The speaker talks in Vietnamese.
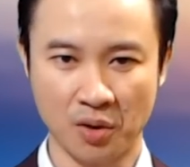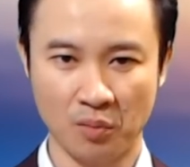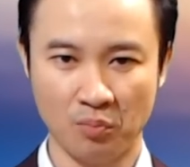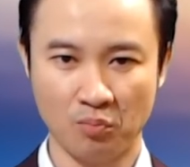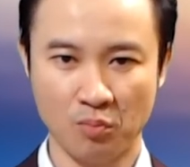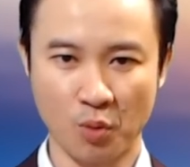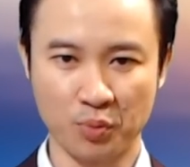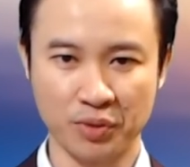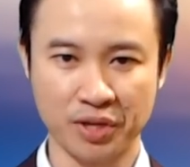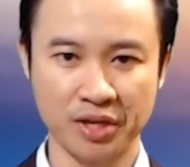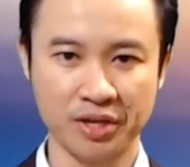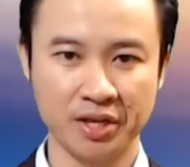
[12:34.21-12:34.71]

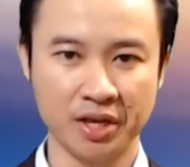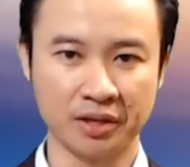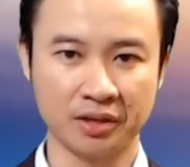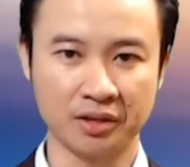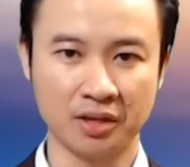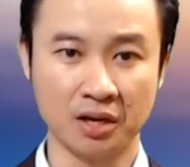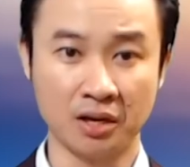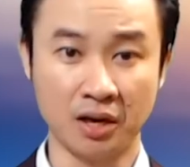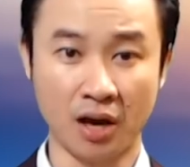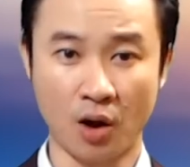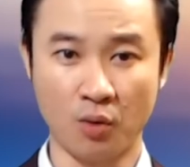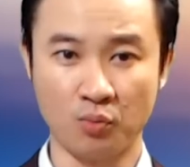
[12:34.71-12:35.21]
Một chiến dịch
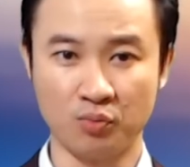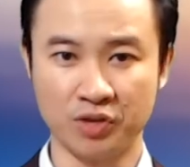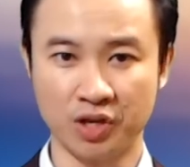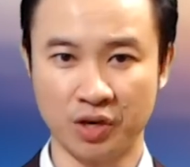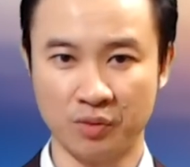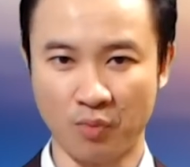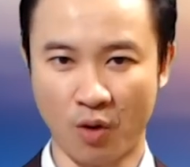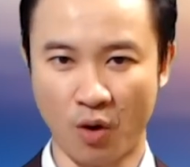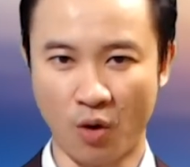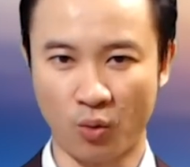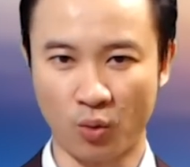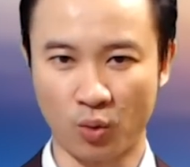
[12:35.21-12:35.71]
tấn công
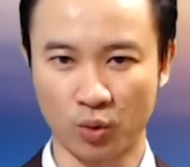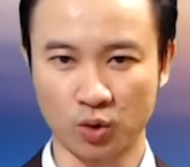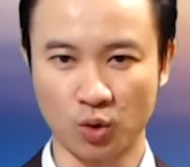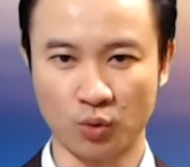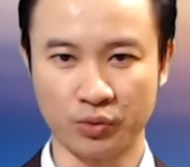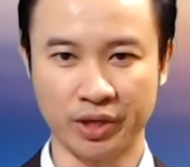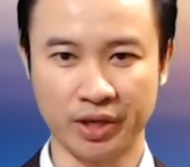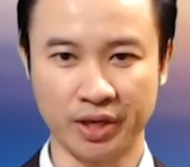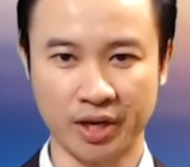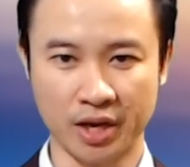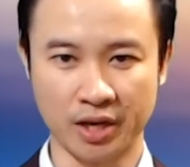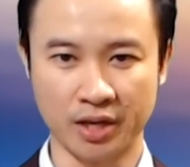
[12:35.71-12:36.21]
trên bộ của Thổ
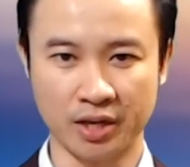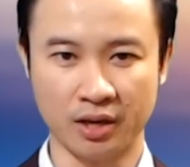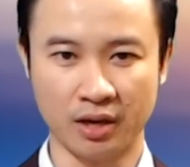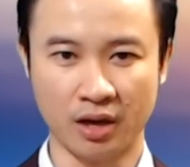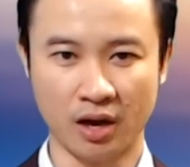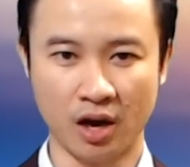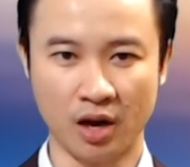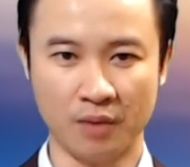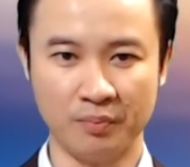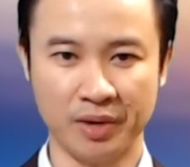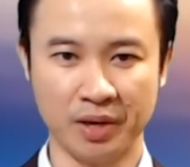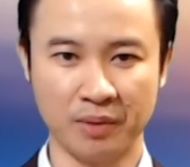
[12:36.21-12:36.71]
Nhĩ Kỳ
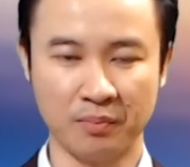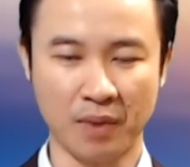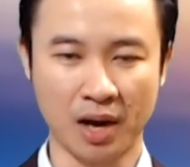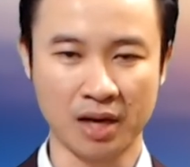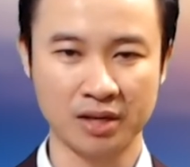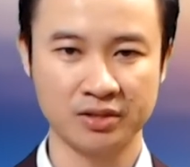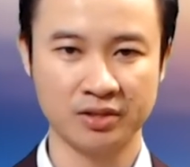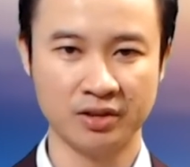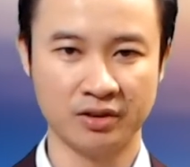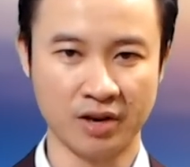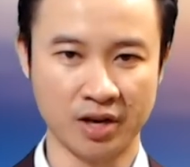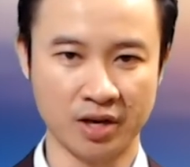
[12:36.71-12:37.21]
ở miền Bắc
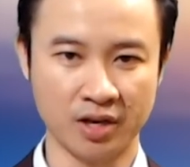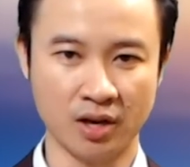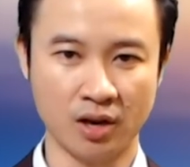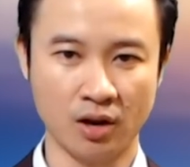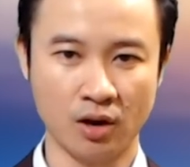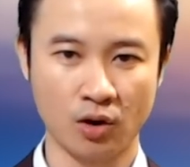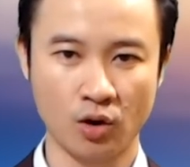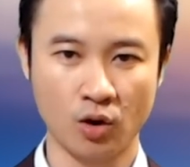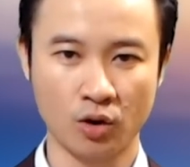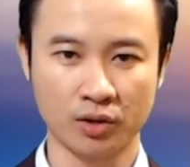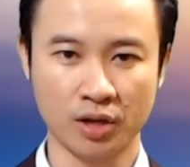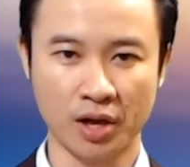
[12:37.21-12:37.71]
Syria
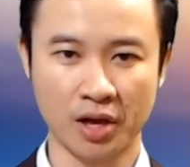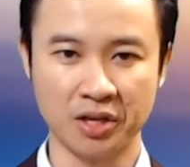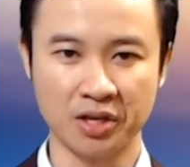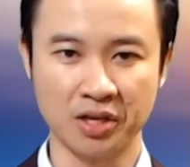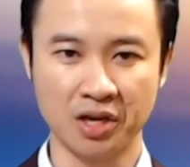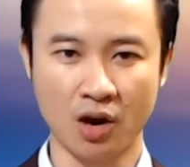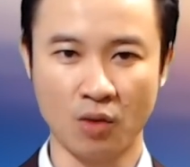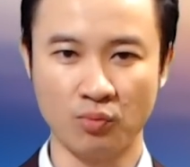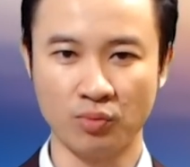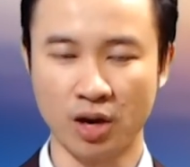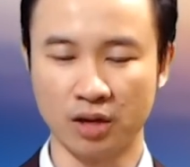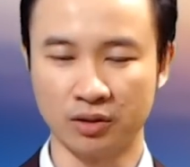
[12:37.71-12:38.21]
có thể
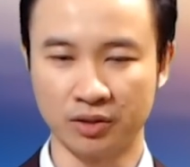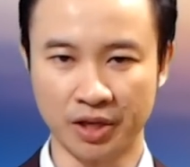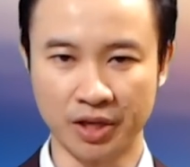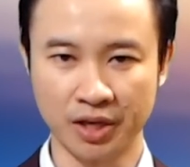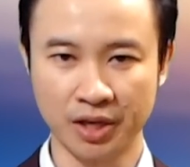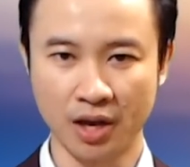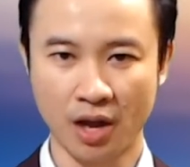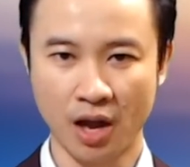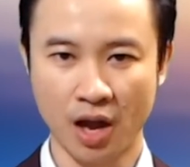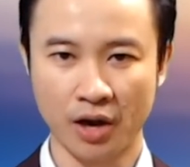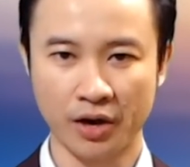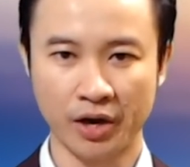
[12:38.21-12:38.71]
không cần
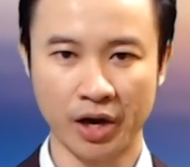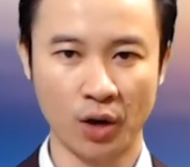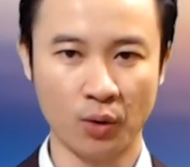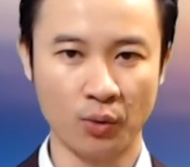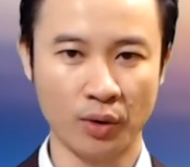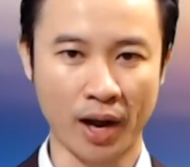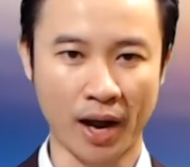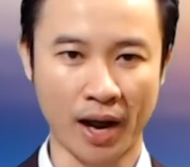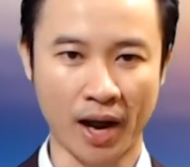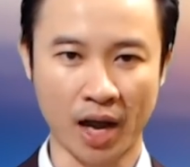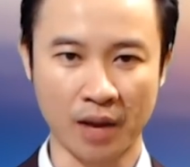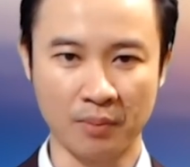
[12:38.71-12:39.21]
thiết nếu
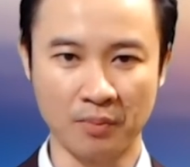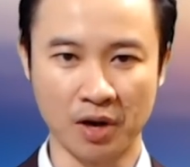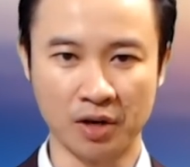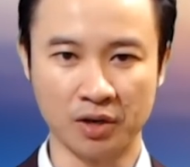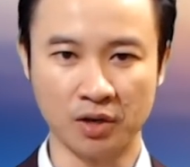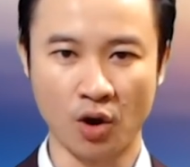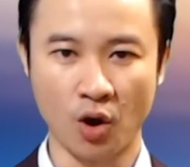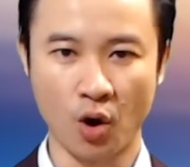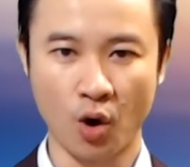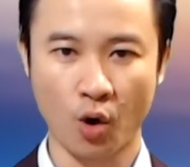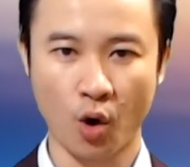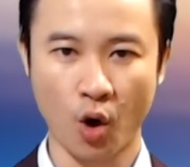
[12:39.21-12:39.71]
cả hai bên
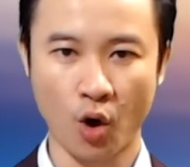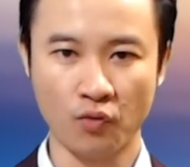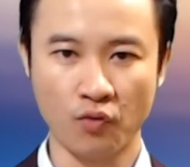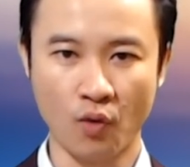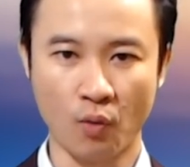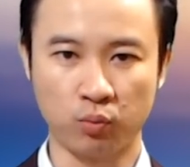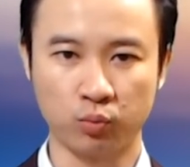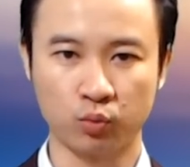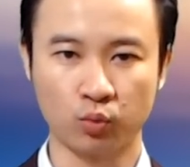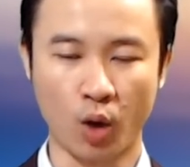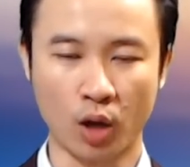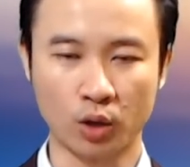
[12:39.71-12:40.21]
khôi
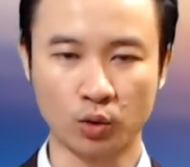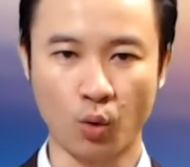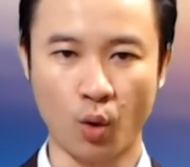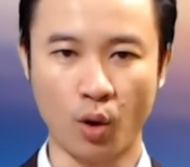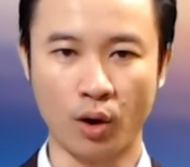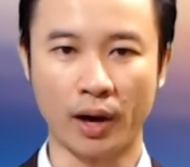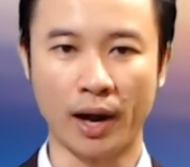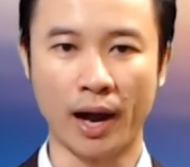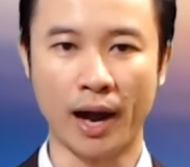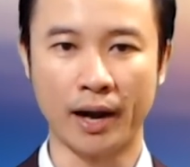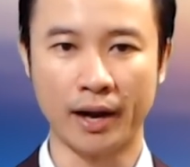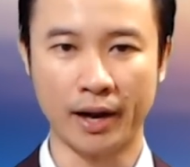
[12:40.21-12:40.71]
phục thỏa
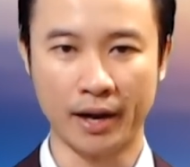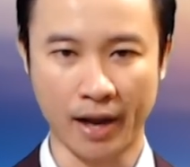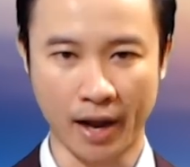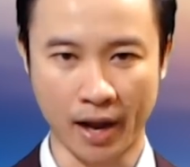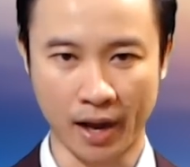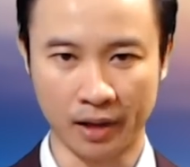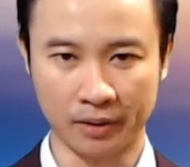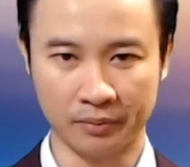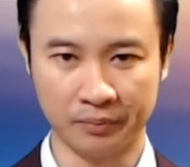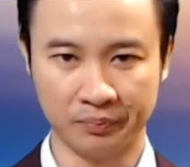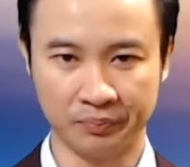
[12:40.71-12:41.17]
thuận Adana.